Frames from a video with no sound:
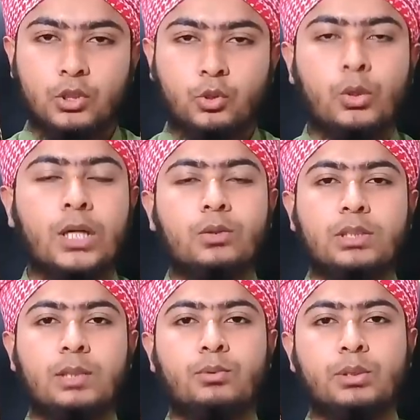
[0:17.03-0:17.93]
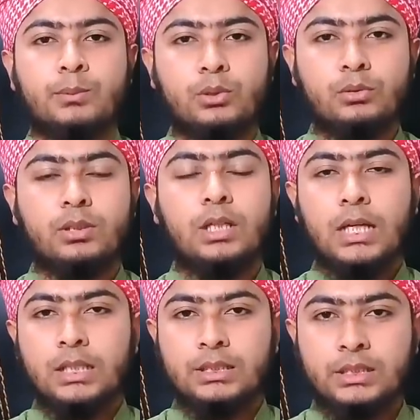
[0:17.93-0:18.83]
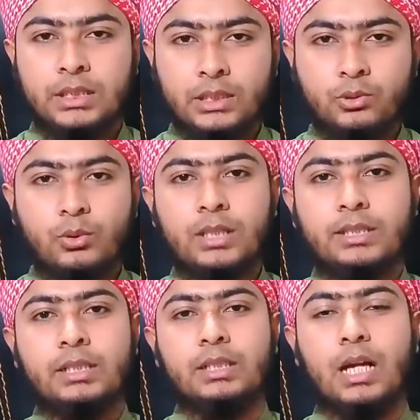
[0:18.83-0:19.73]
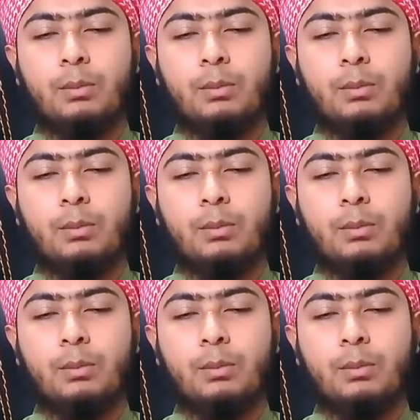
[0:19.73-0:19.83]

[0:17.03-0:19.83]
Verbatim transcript: দোয়ার কথা বলবো যে দোয়াটি